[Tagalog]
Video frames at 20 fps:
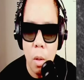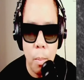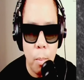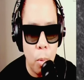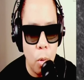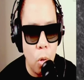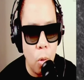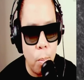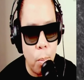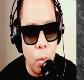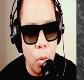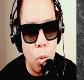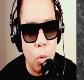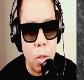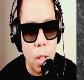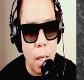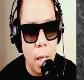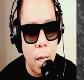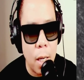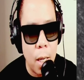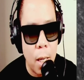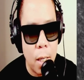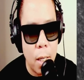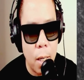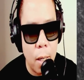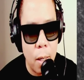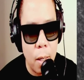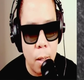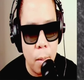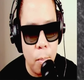punong-puno talaga
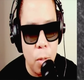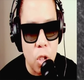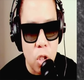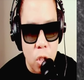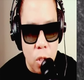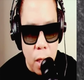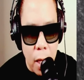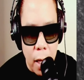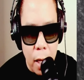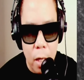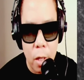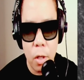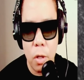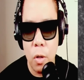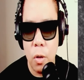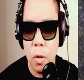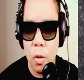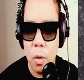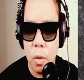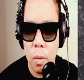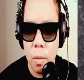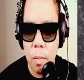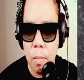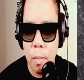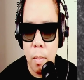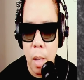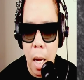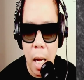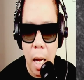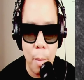ng misteryo,
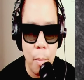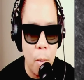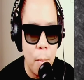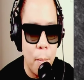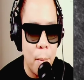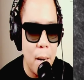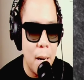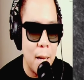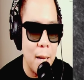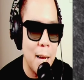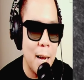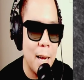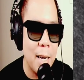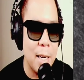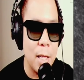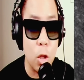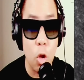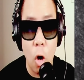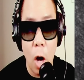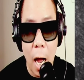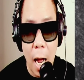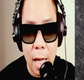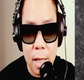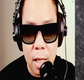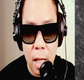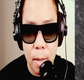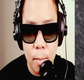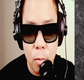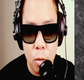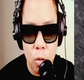mga kababalaghan, itong
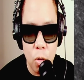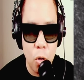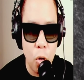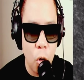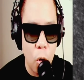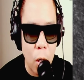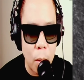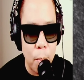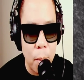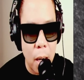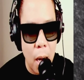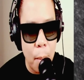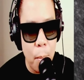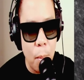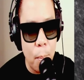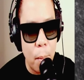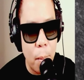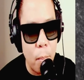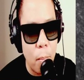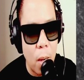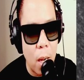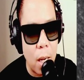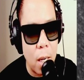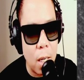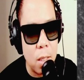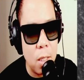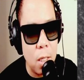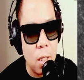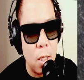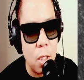ating mundo. At marami pang
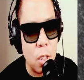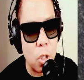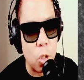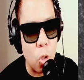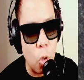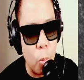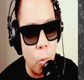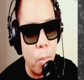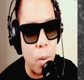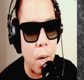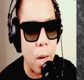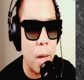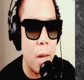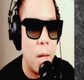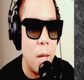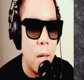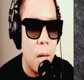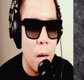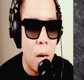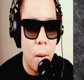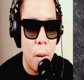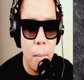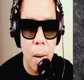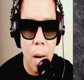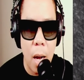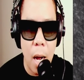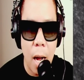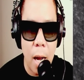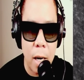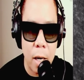mga nadidiskubre ang ah,
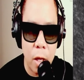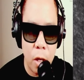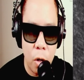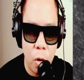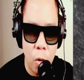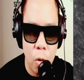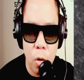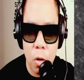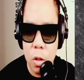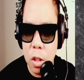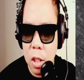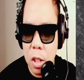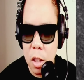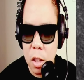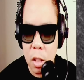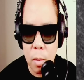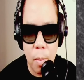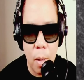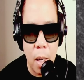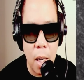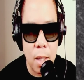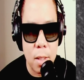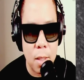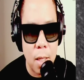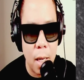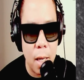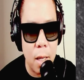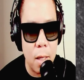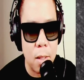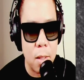mga archaeologist, mga
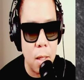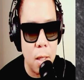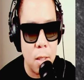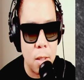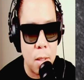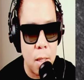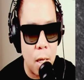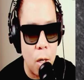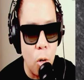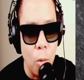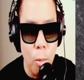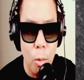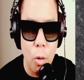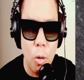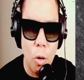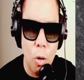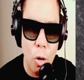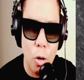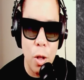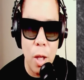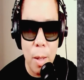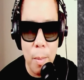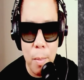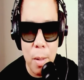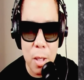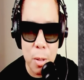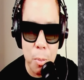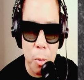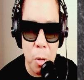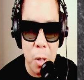scientist na gumugulo din
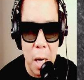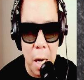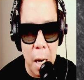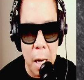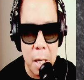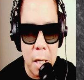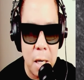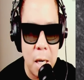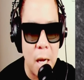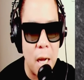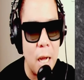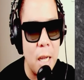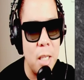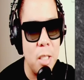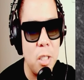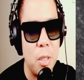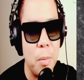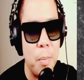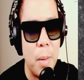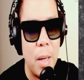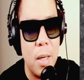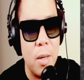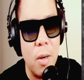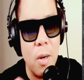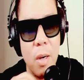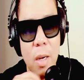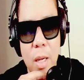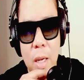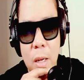mismo ng kanilang kaisipan. No?